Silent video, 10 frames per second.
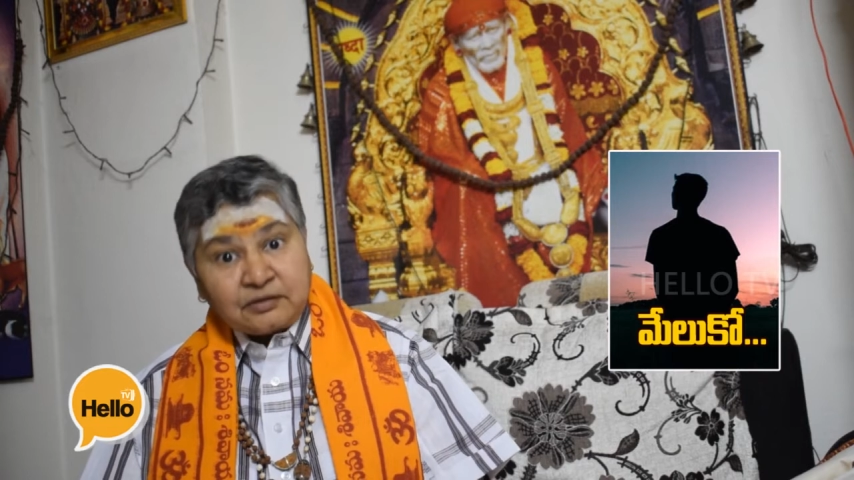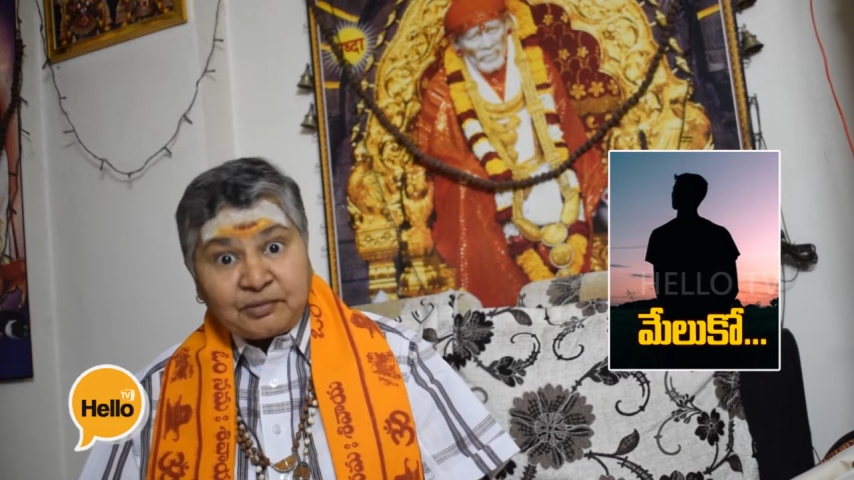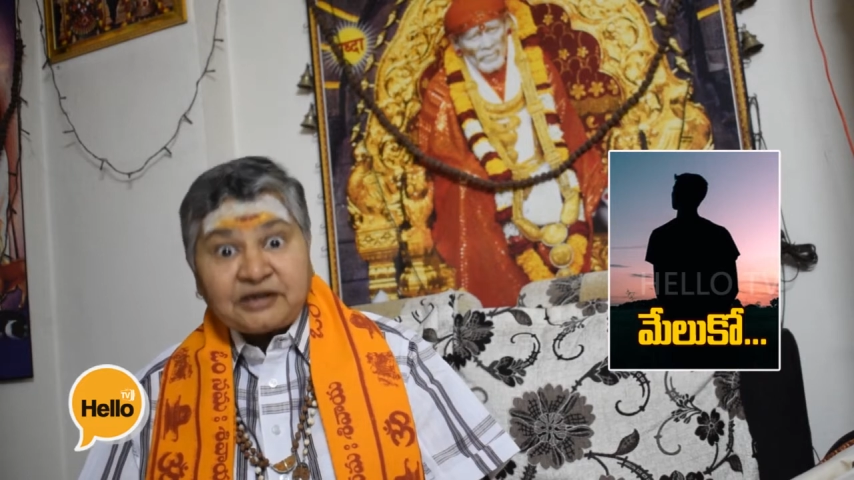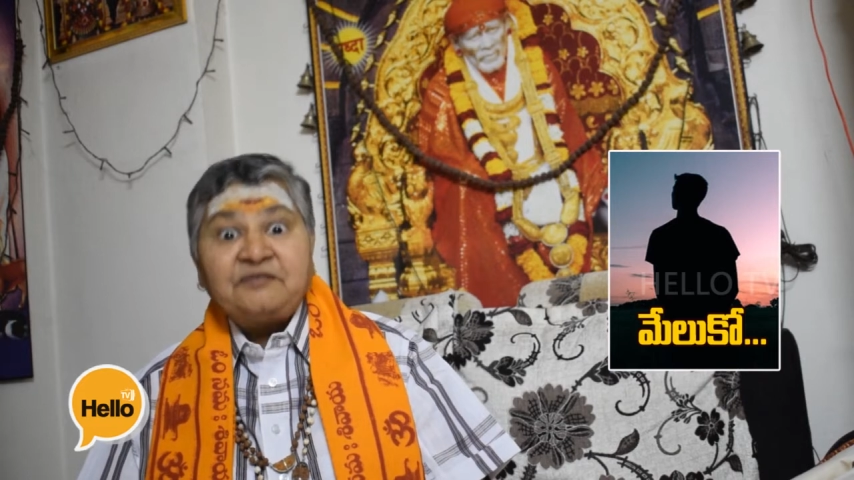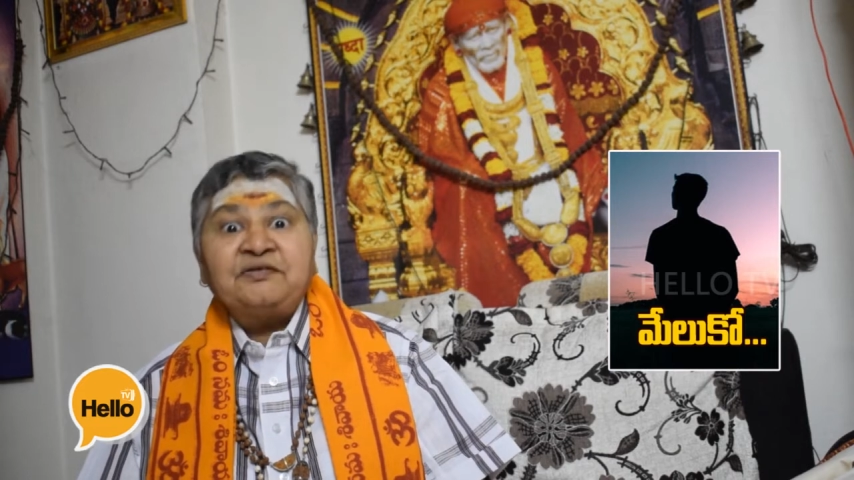
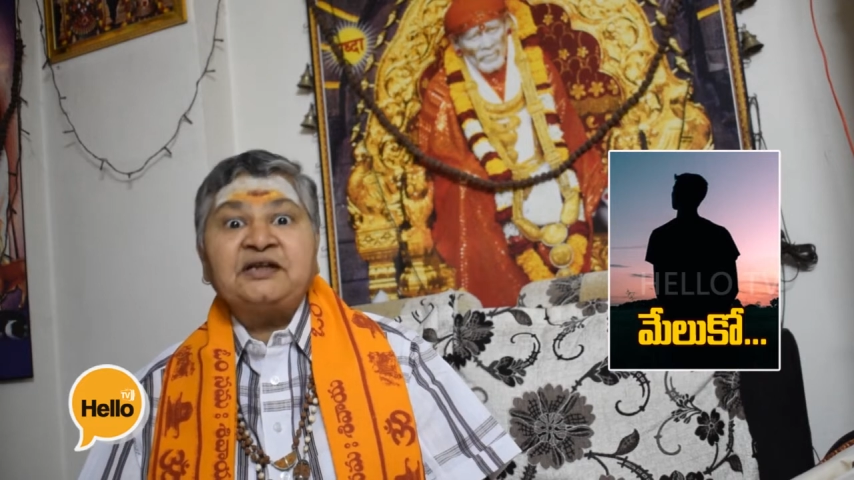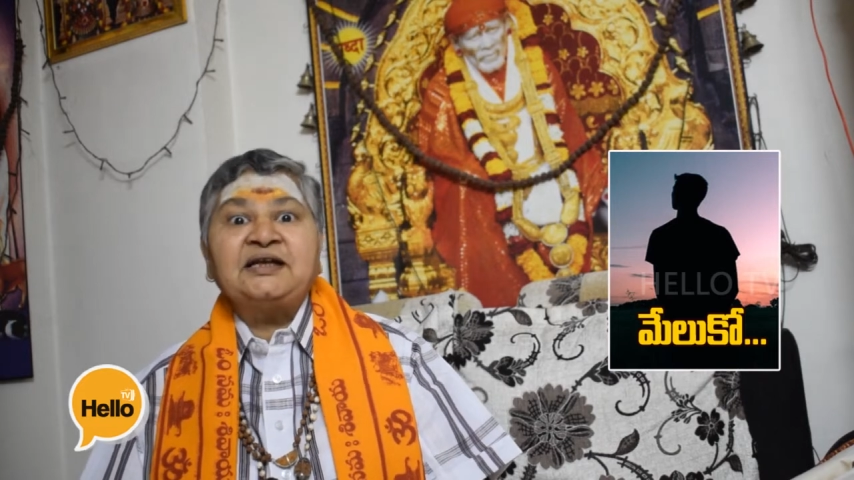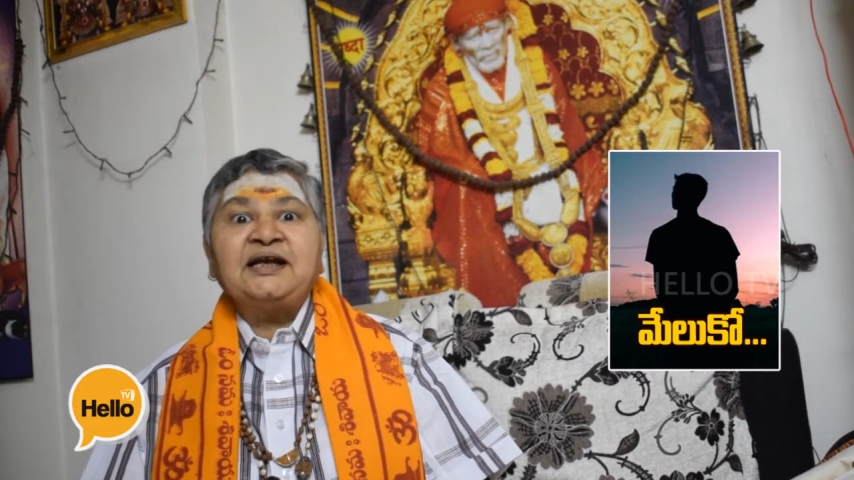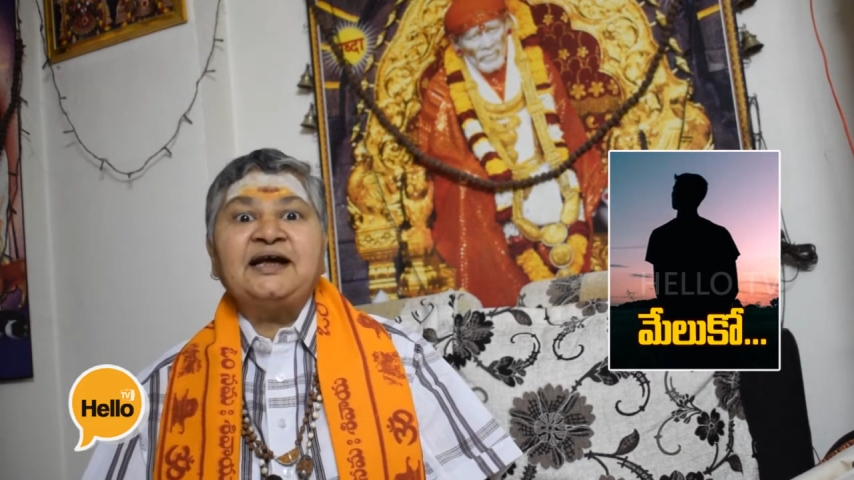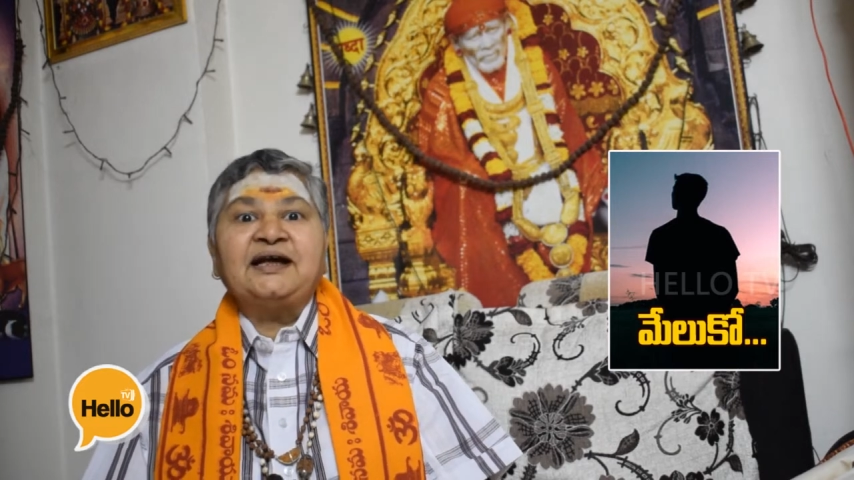
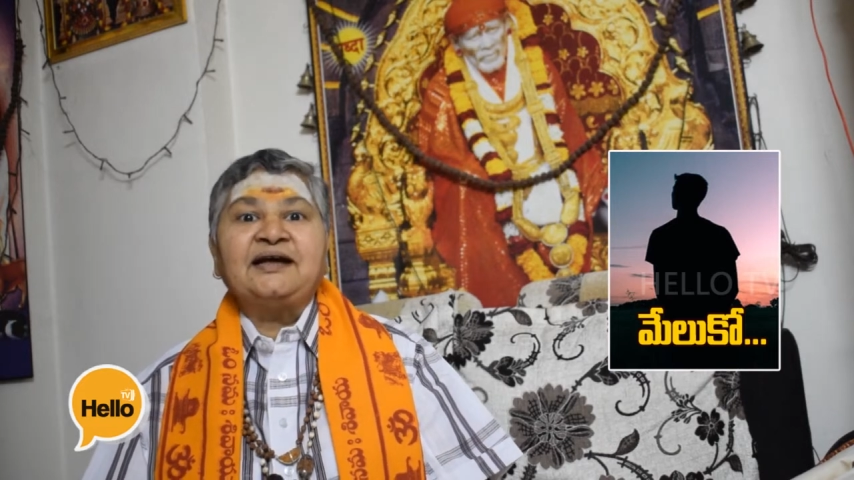పతివ్రతలే